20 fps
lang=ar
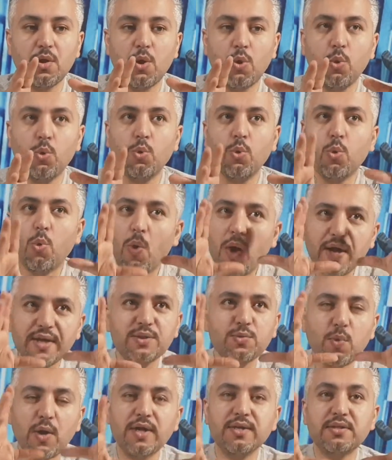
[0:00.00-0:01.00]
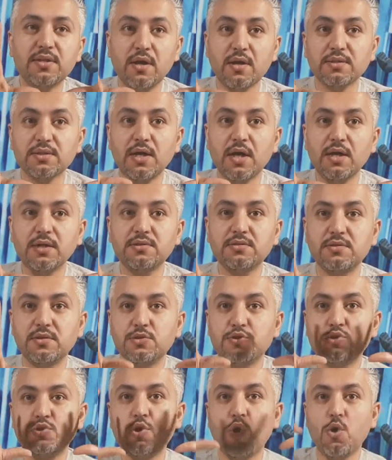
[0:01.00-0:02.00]
ووايد وايد لقطات
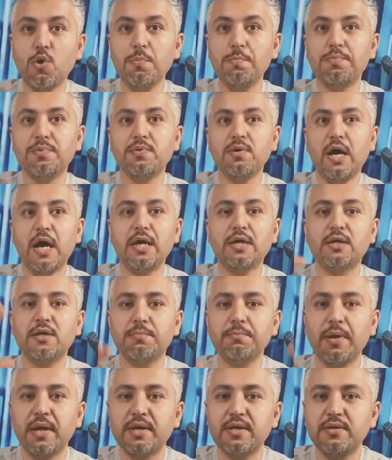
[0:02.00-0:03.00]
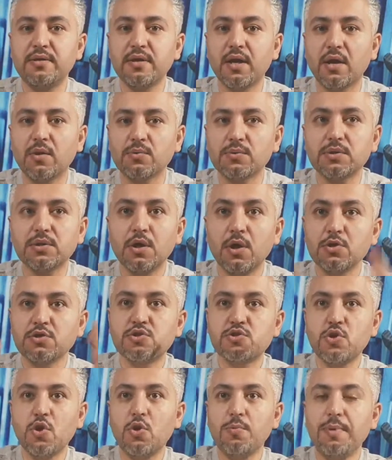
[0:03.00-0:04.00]
سكوب حق باك جراوند
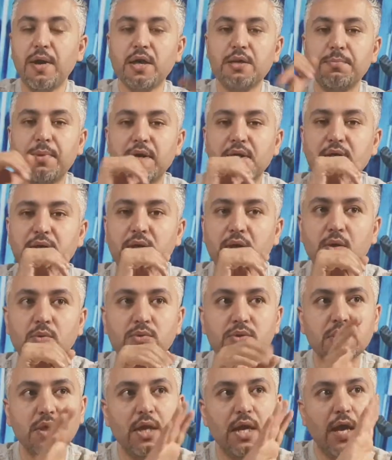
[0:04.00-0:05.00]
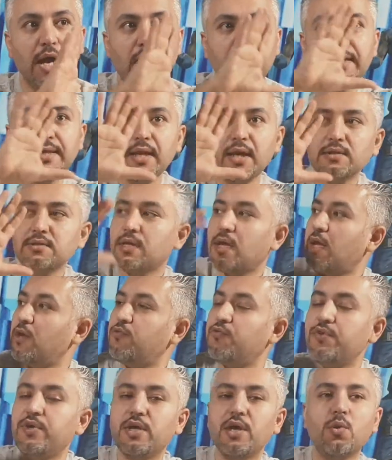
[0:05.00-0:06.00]
سكوب حق باك جراوند حق لقطه
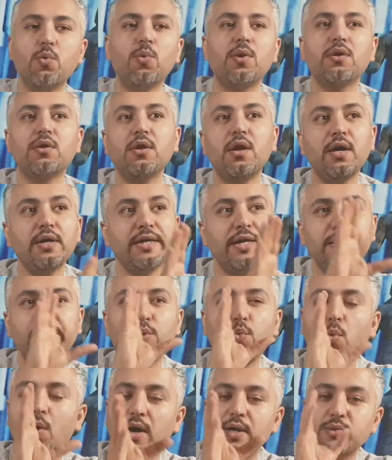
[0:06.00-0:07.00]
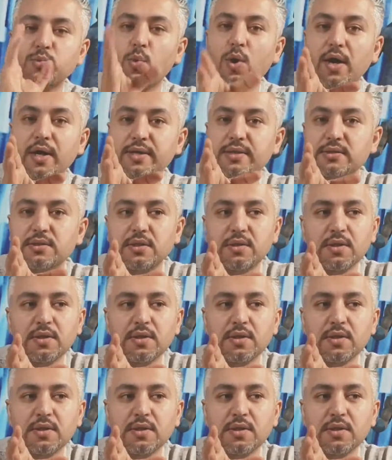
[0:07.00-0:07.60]
خلفيه والله يعني وايد وايد